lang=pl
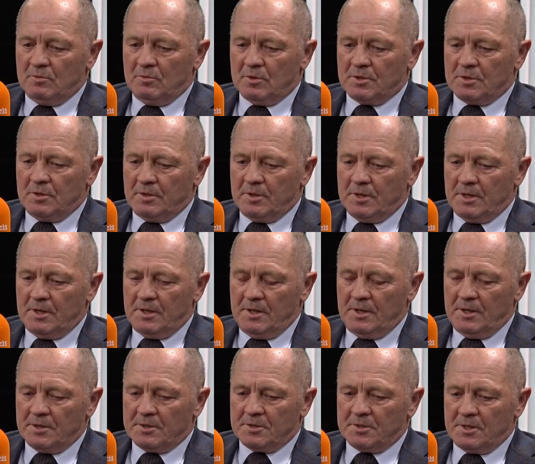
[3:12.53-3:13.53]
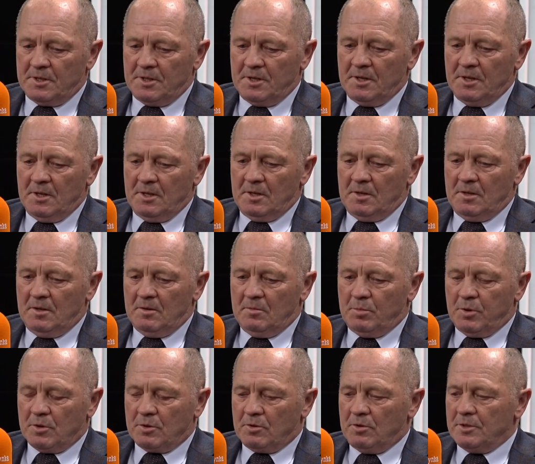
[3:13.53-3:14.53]
ogłoszone jeszcze e,
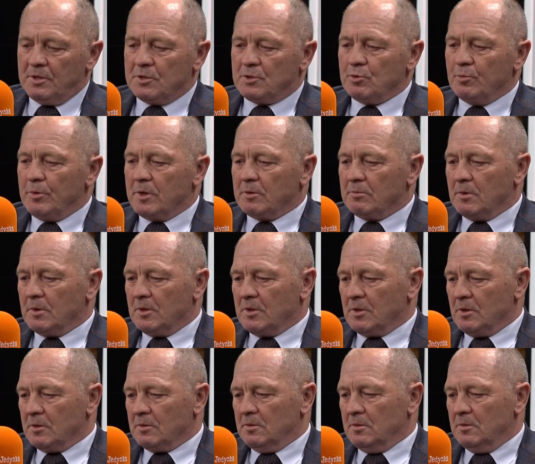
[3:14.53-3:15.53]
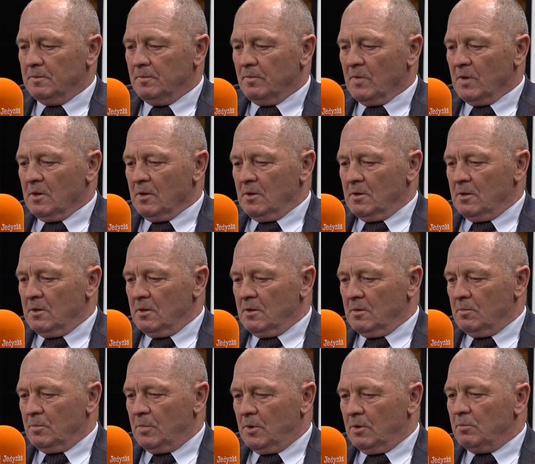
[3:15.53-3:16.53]
pod koniec ubiegłego roku,
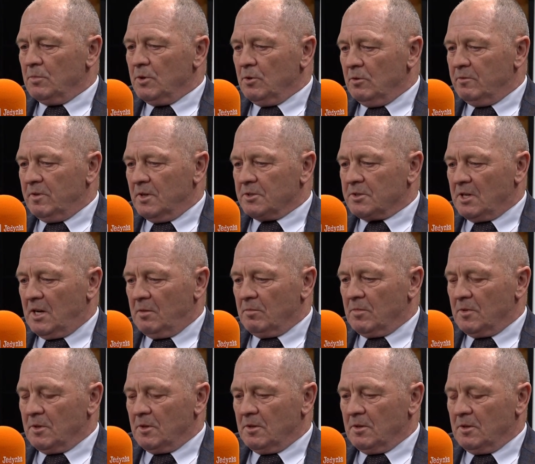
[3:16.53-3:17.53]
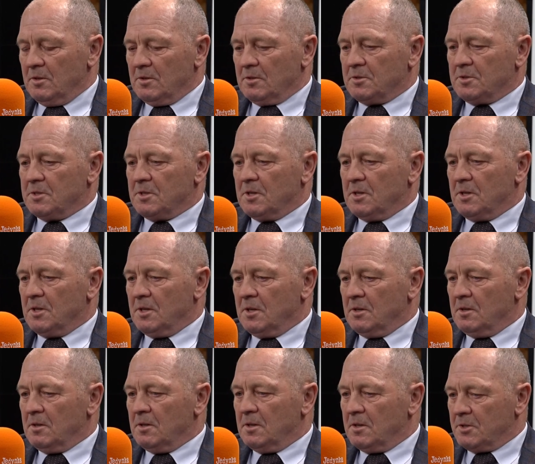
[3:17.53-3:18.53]
bo my uważamy, że
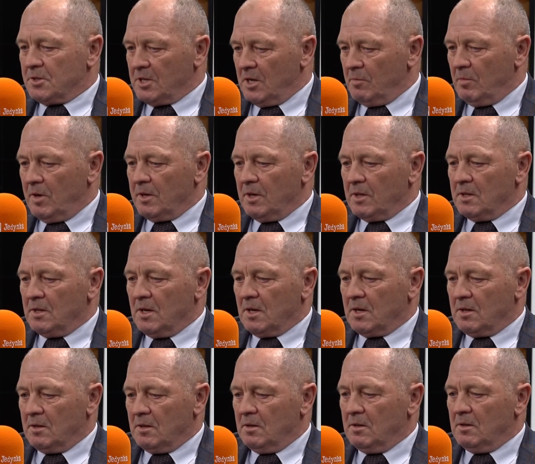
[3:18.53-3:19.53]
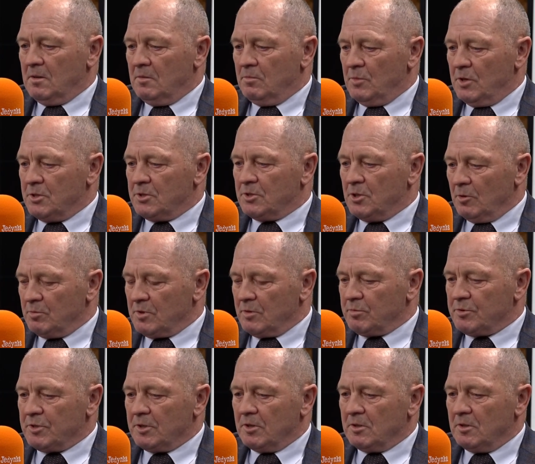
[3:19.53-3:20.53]
trzeba jednak mieć dobrze
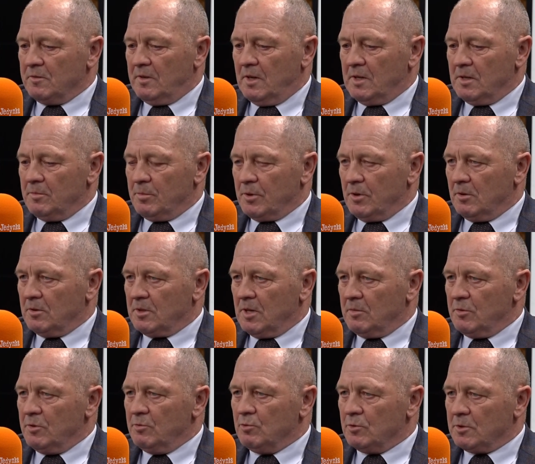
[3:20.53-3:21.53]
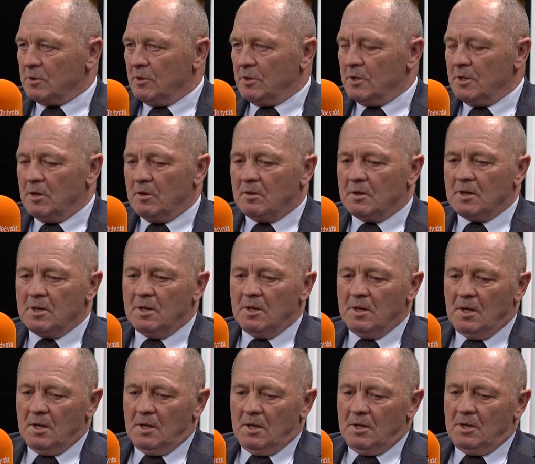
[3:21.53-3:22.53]
przygotowany program i uzgodniony
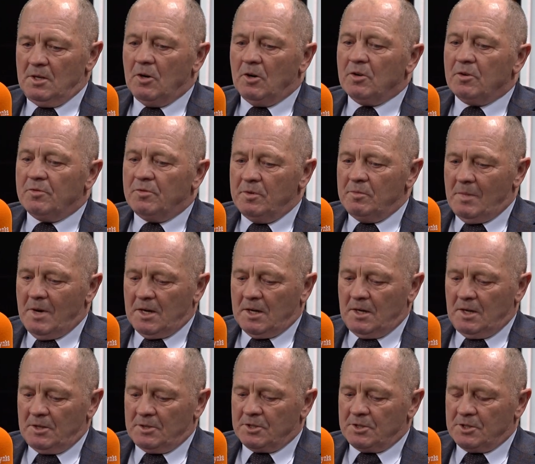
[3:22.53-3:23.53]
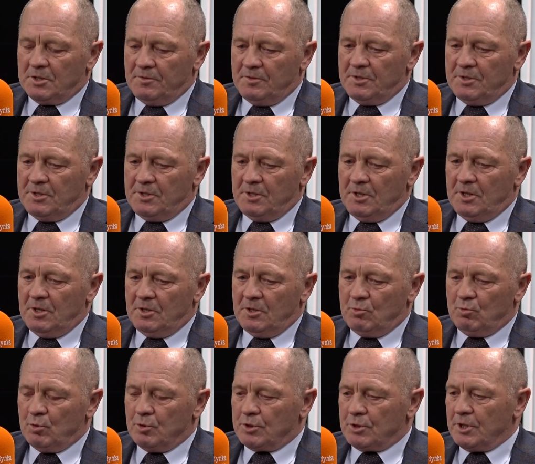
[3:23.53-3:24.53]
i on wymaga rzeczywiście
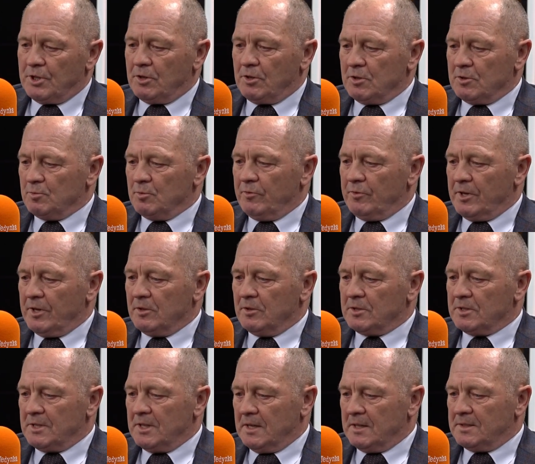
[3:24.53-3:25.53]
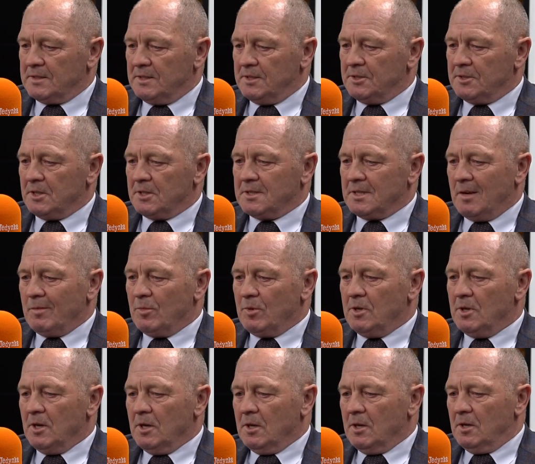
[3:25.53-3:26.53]
dłuższych rozmów, negocjacji. Czasami